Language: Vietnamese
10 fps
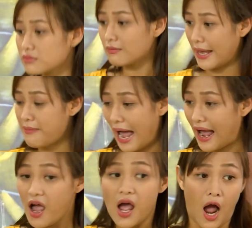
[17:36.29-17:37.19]
Bậy bạ.
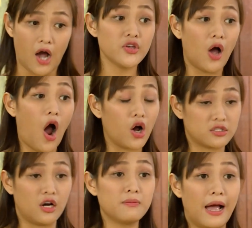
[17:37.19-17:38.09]
Ở hồi
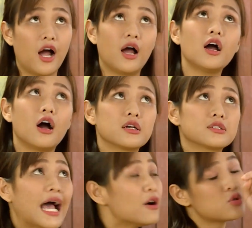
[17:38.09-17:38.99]
từ mà hồi
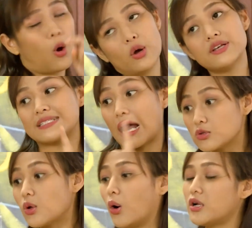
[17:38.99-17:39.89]
6
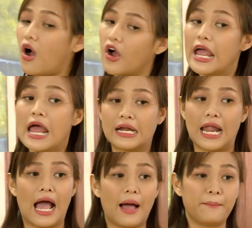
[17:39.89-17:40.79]
tuổi thôi
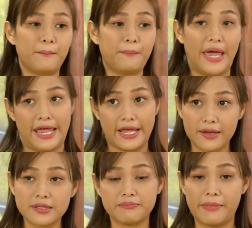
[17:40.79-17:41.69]
là
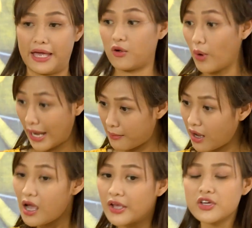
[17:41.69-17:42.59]
mẹ của em á
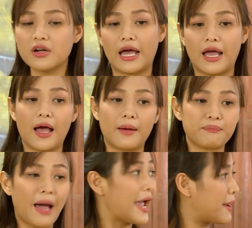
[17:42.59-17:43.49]
với lại
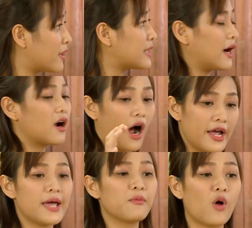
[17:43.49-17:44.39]
ba em nó đã gửi
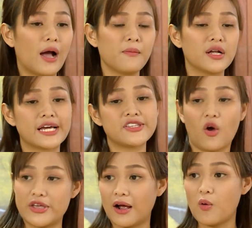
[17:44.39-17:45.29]
em qua bên cái
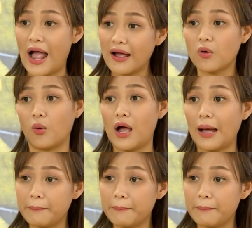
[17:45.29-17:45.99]
chòi văn hóa của ấp.